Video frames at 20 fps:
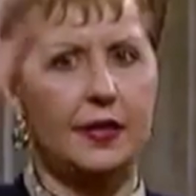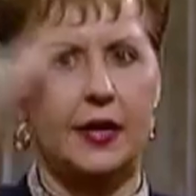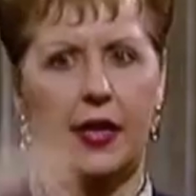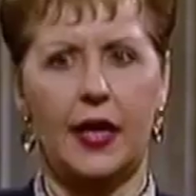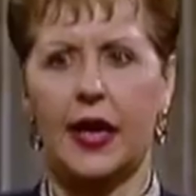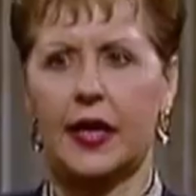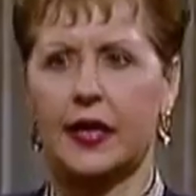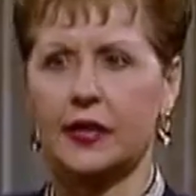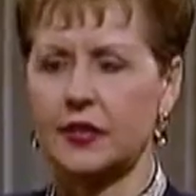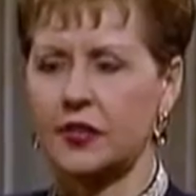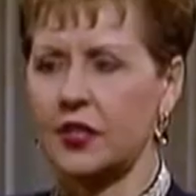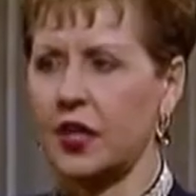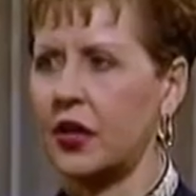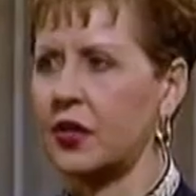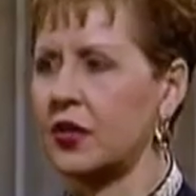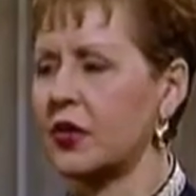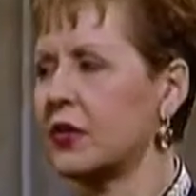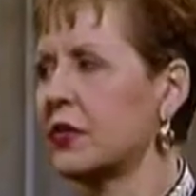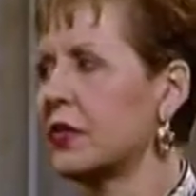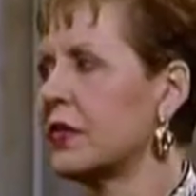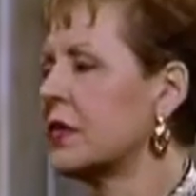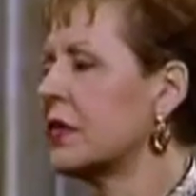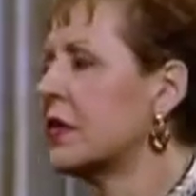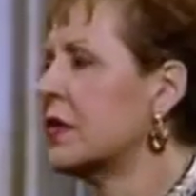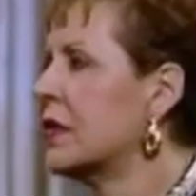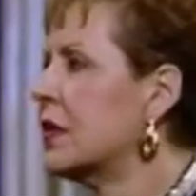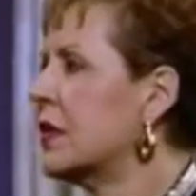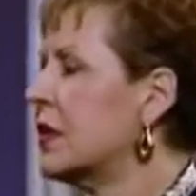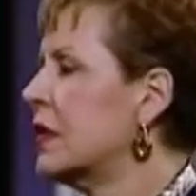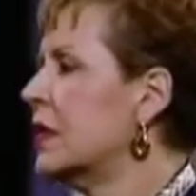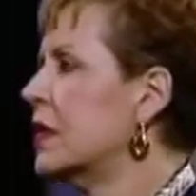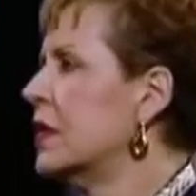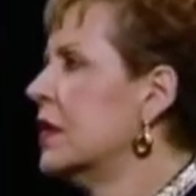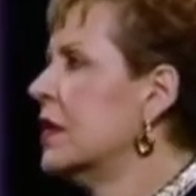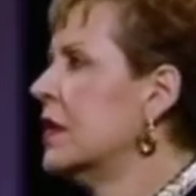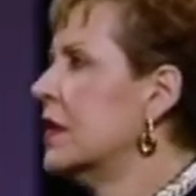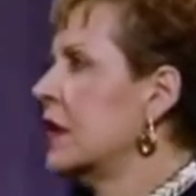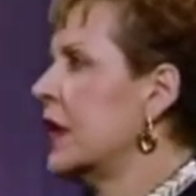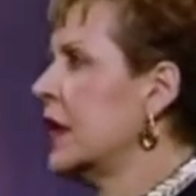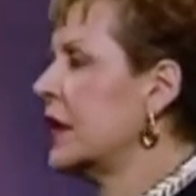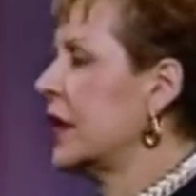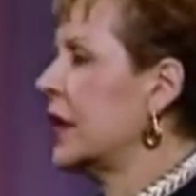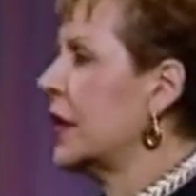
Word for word: সব কিছু করতে পারি কারণ